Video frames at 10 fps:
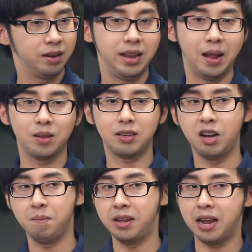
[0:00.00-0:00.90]
เด็กก็จะ
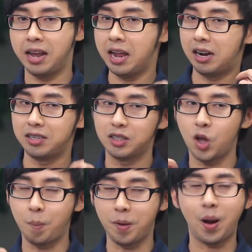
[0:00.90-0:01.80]
เริ่มผิดอันนี้เขาจะต
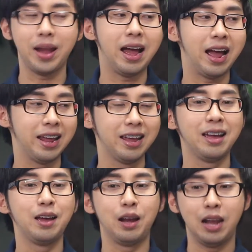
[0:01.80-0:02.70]
อบไม่ค่อยได้
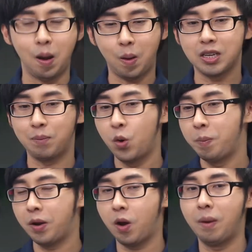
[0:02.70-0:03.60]
ค่ะเราก็จะพูด
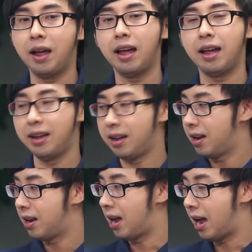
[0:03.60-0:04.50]
ไปก่อนว่า
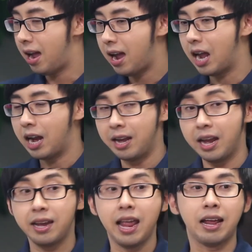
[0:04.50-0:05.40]

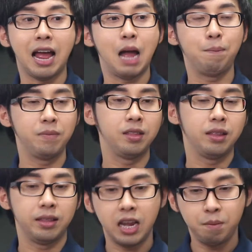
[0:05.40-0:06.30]
เด็กๆครับ
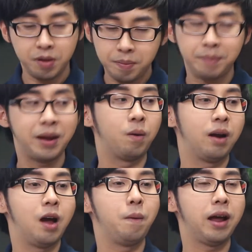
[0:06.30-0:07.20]
ในพิพิธภัณฑ์ของ
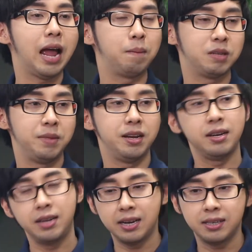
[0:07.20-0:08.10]
เรานะครับจะมี
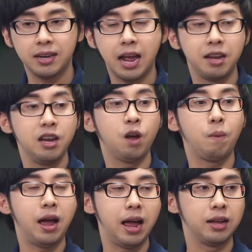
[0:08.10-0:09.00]
นิทรรศการที่เรียก
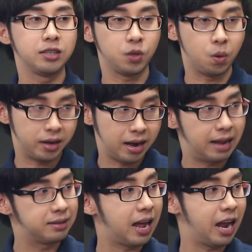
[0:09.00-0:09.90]
ว่าโซนทะเล
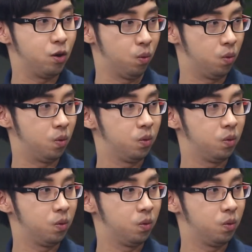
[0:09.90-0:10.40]
ทรายอยู่